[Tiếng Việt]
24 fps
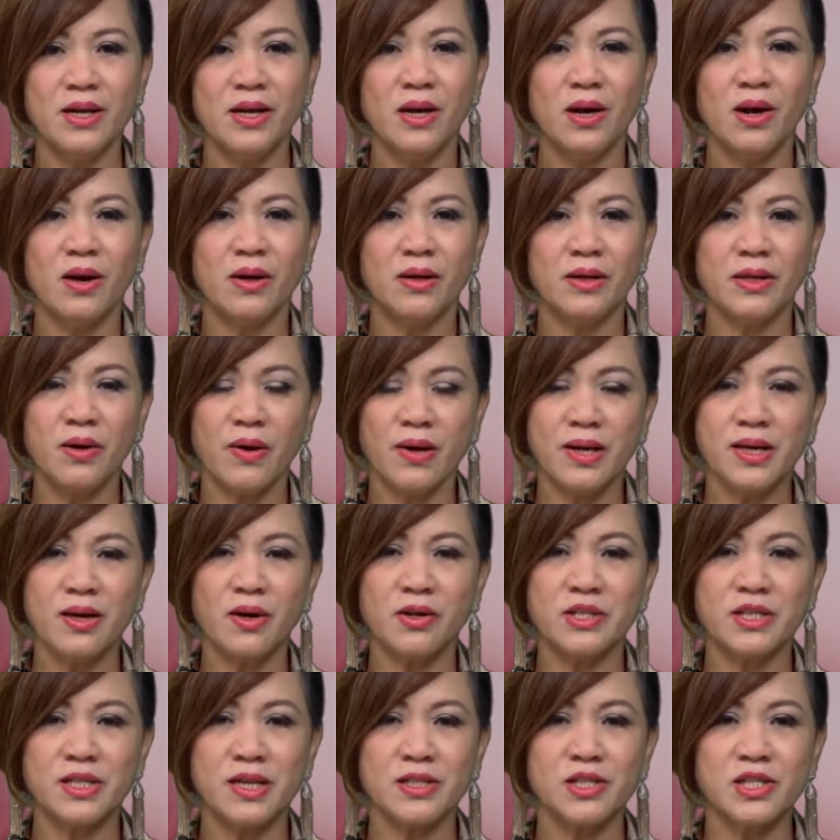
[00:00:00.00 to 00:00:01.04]
Họ nói là họ
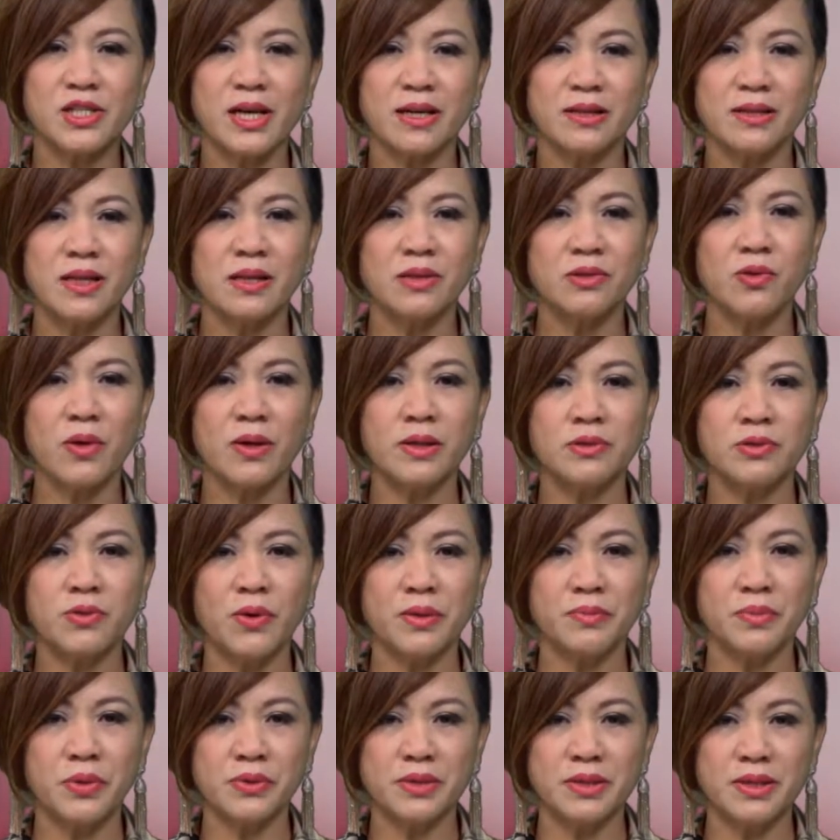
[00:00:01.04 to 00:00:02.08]
sẵn sàng thanh toán
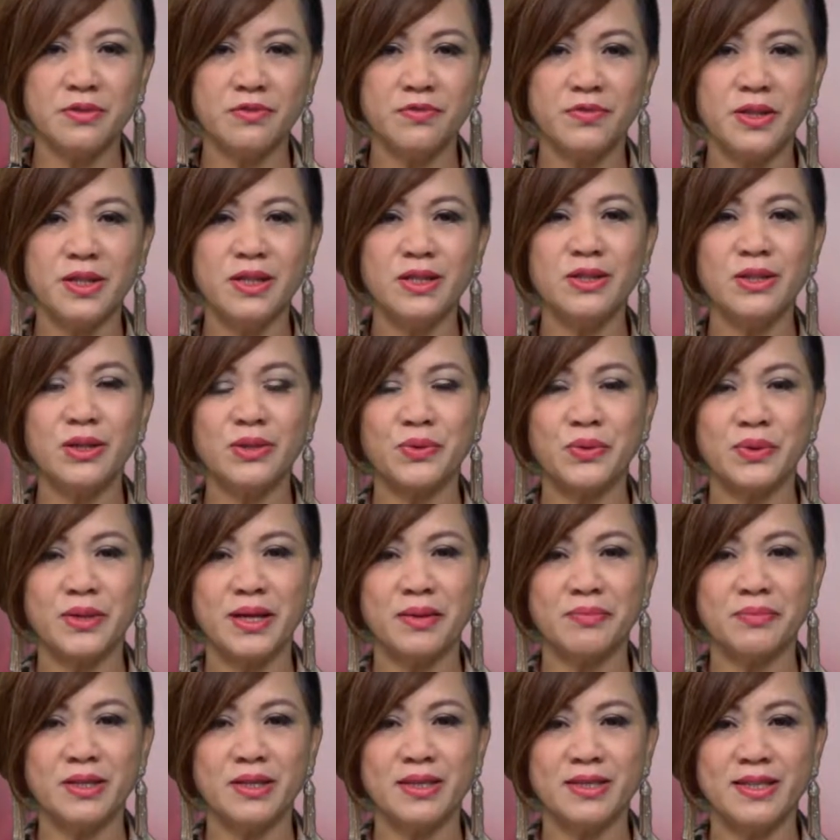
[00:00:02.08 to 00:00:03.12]
toàn bộ chi phí cho cuộc
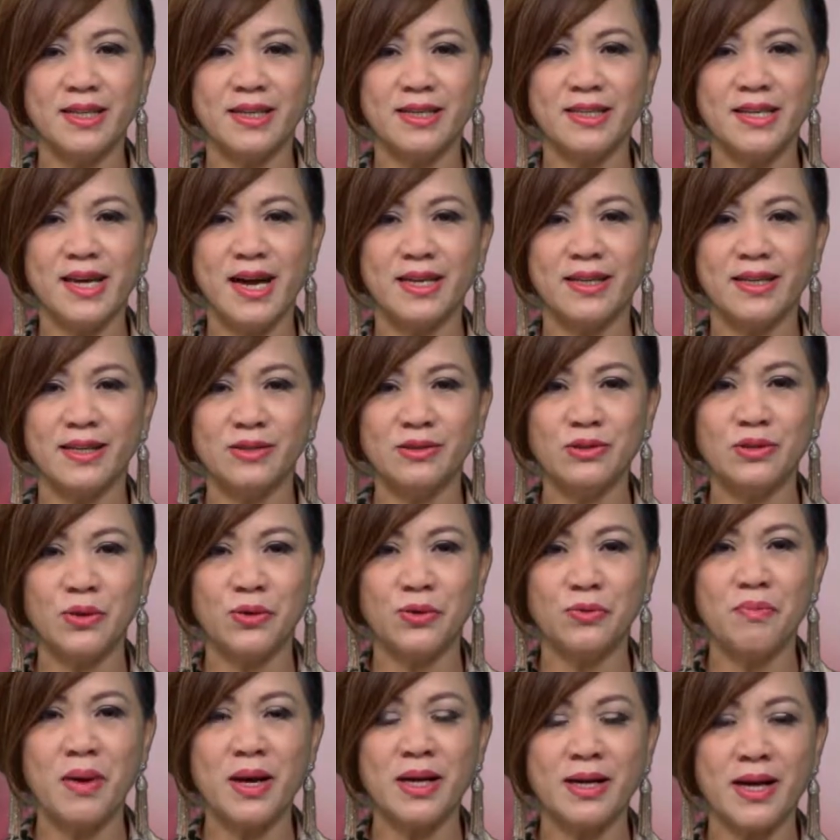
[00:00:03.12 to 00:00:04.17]
gặp thượng đỉnh giữa hai lãnh
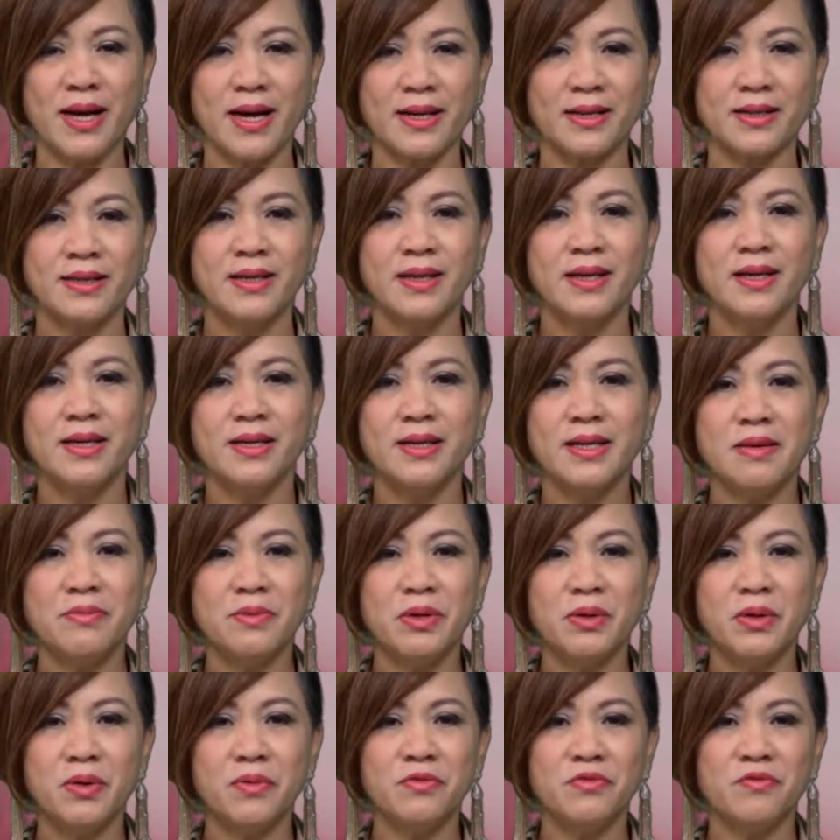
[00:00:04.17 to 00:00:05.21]
tụ Bắc Hàn Kim
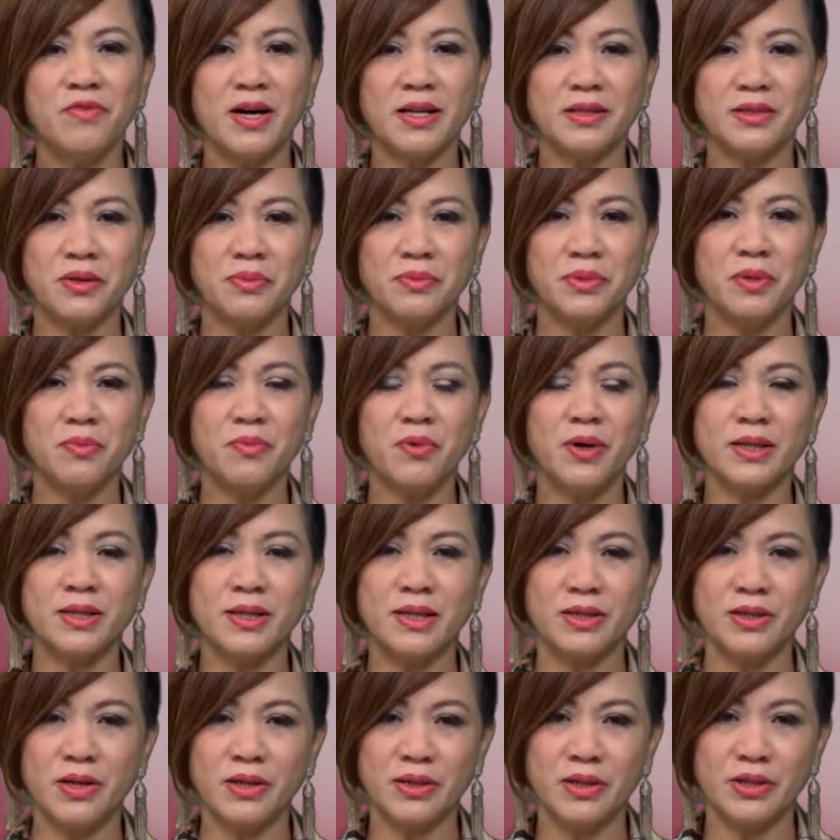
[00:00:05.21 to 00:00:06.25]
Jong-un và Tổng thống Hoa
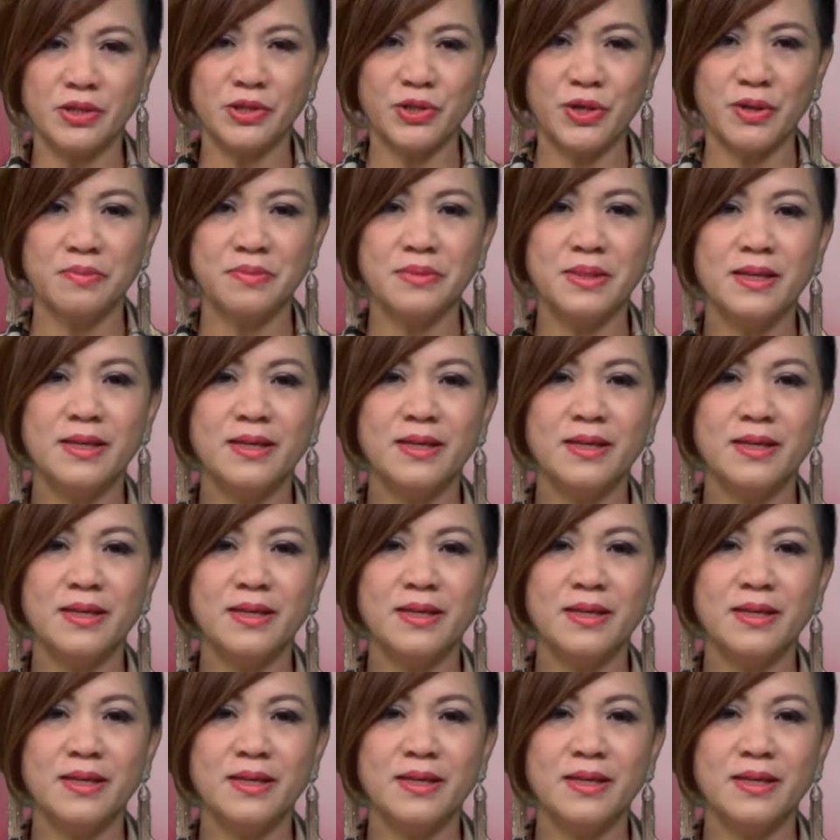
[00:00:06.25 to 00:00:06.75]
Kỳ Donald Trump